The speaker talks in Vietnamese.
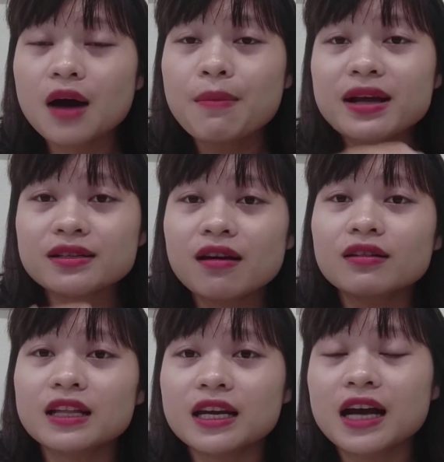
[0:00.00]
Bây
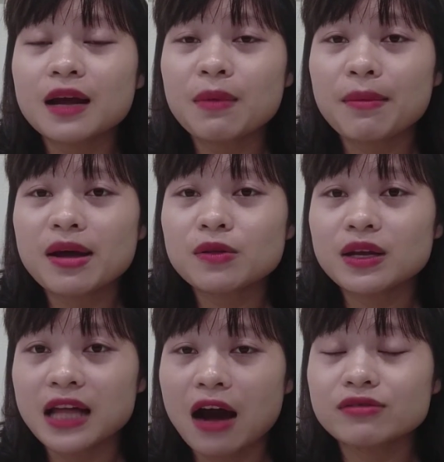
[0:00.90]
giờ thì kênh Mẹ Bé
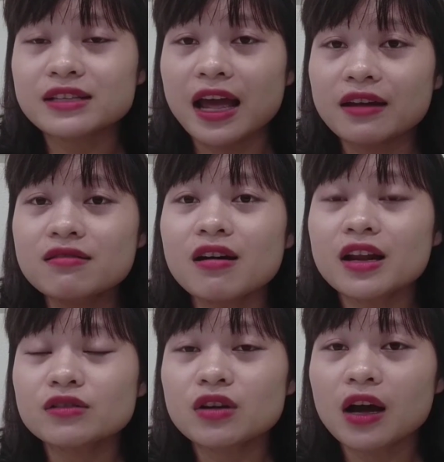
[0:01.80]
Thủy Thảo sẽ đưa
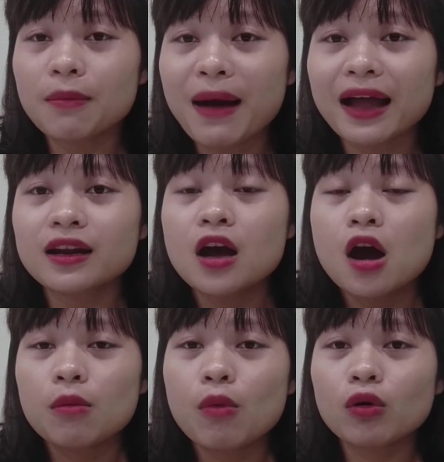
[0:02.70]
đến cho các bạn
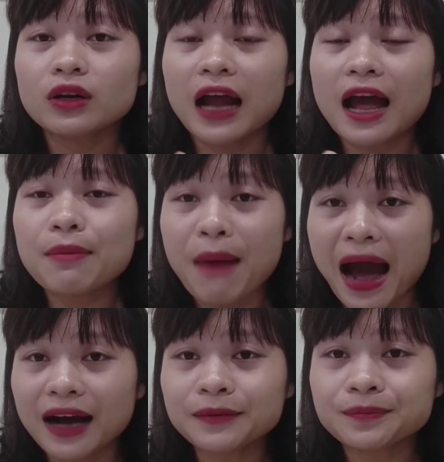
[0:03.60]
một cái
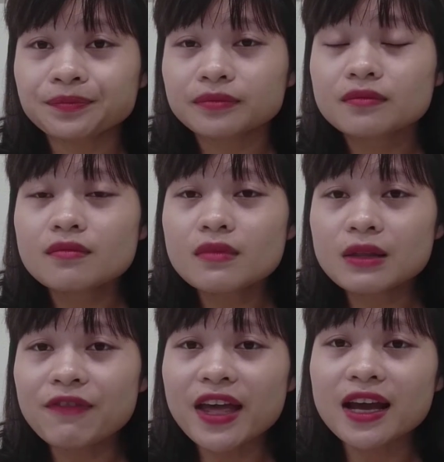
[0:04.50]
bảng
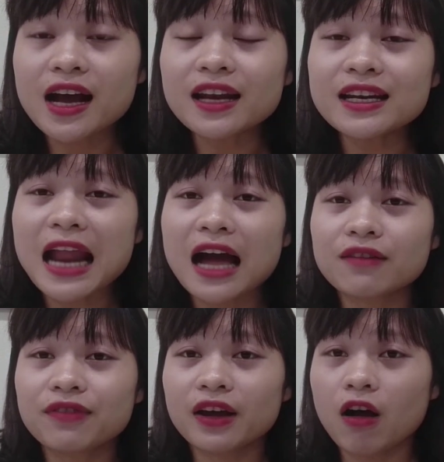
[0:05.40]
về cân
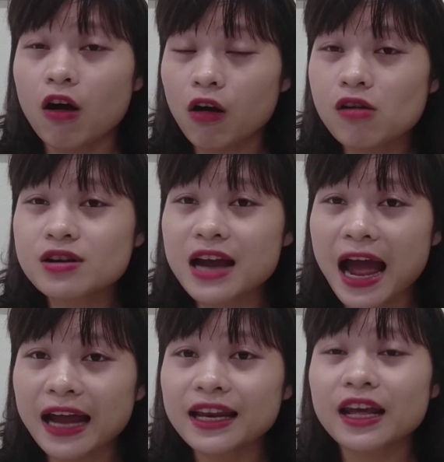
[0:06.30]
nặng, về có con
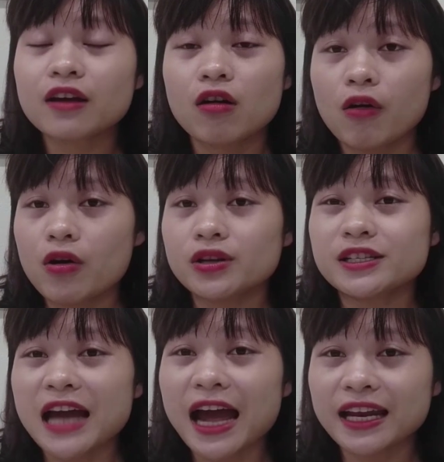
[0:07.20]
gái này, có con
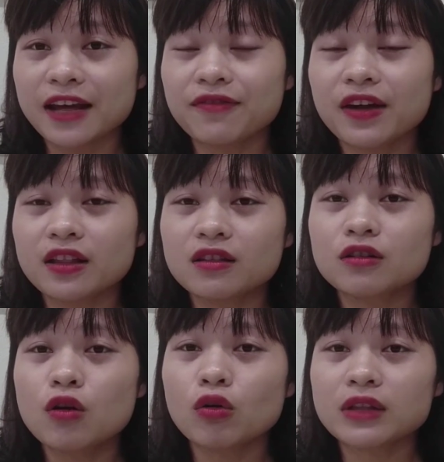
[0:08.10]
trai này, về
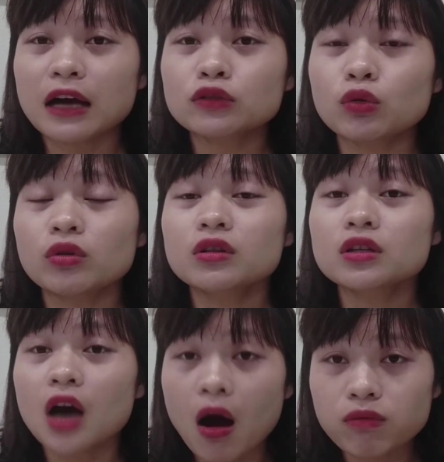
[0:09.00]
từ độ tháng tuổi
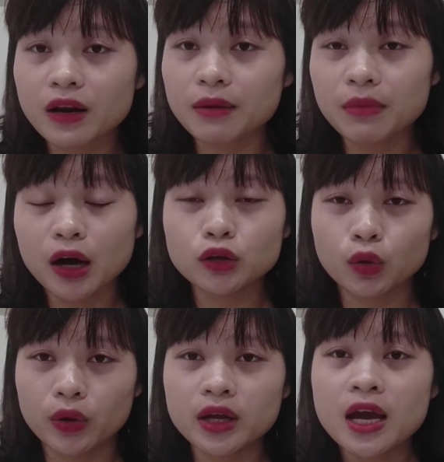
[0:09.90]
từ 0 đến 10
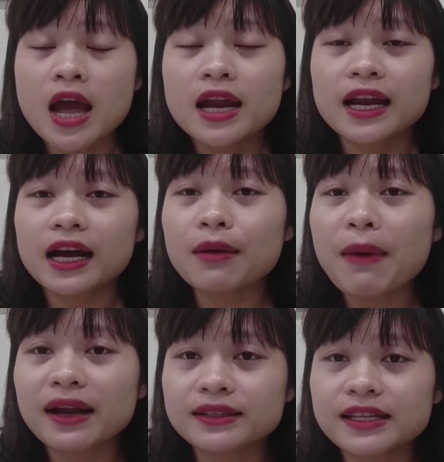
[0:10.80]
tuổi, để các
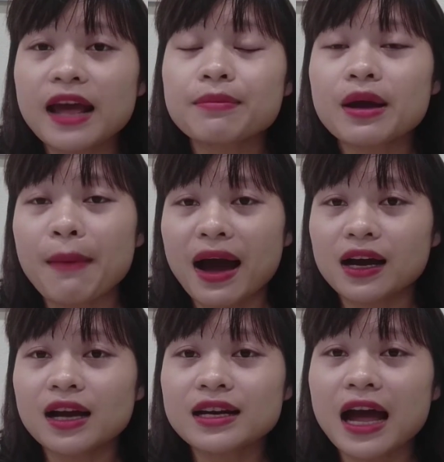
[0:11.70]
bạn xem cái
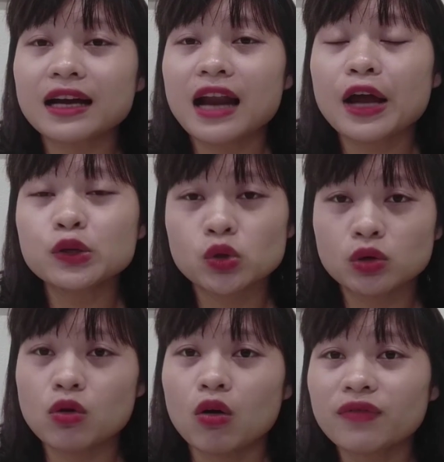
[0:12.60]
bảng cân nặng đấy
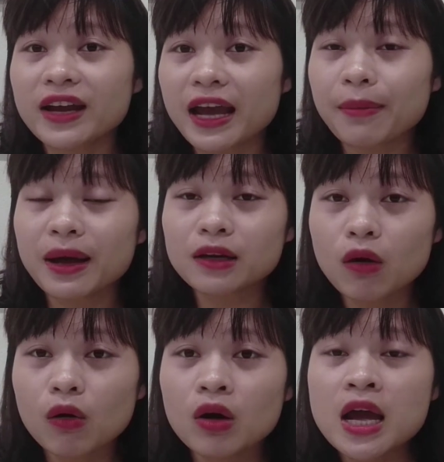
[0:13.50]
chuẩn của
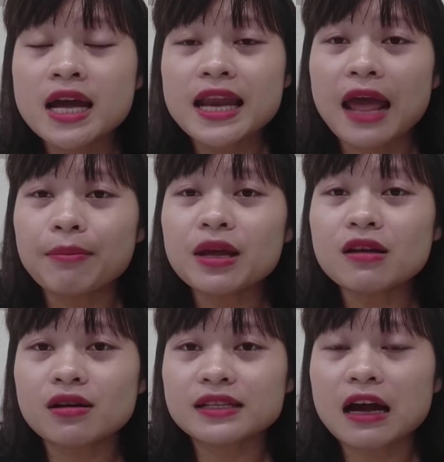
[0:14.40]
WHO để biết
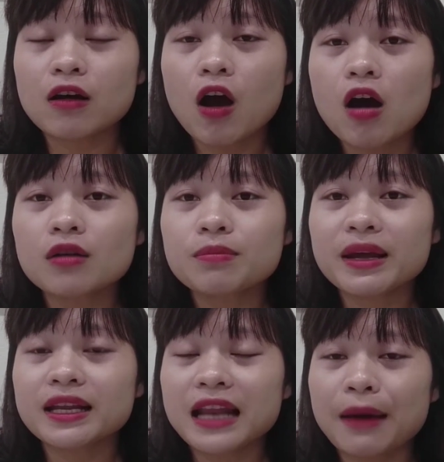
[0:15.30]
được rằng con
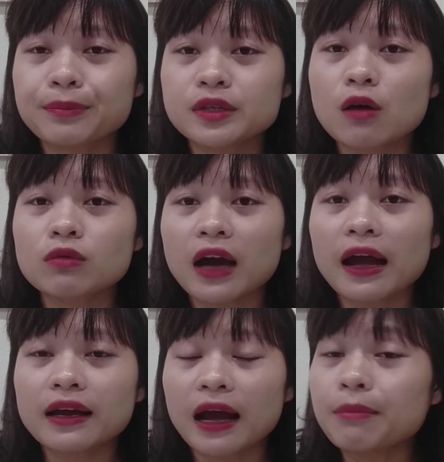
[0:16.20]
mình nằm trong
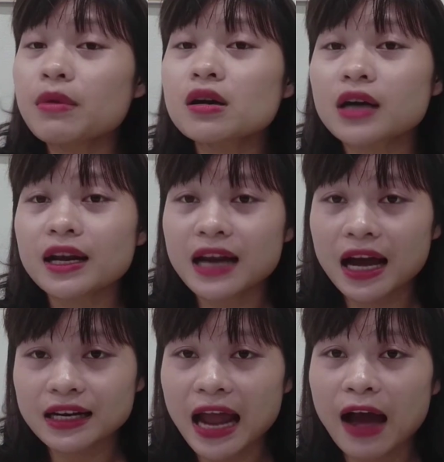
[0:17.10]
cái mức cân
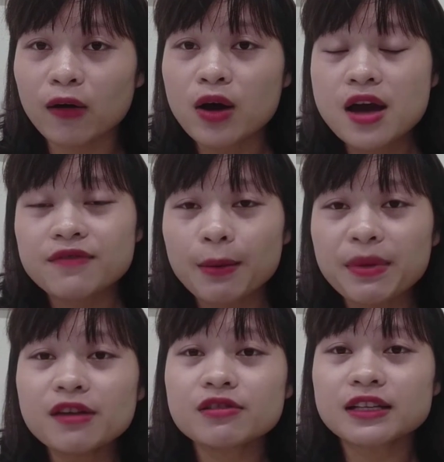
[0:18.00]
nặng nào, và
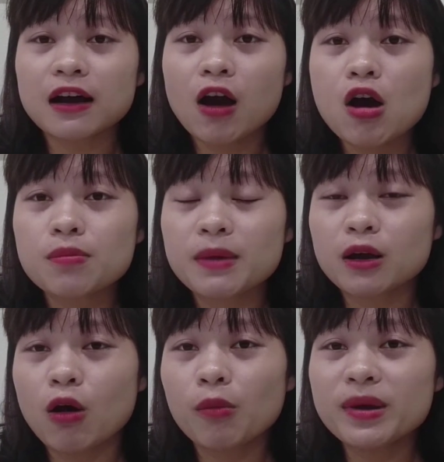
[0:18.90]
biết được rằng con
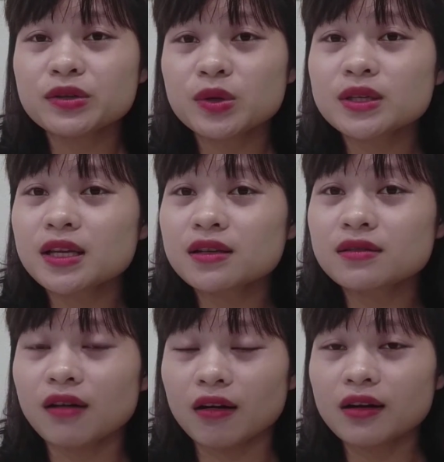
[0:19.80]
mình có bị suy dinh
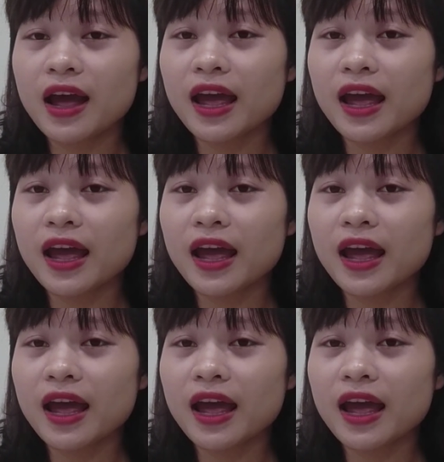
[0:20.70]
dưỡng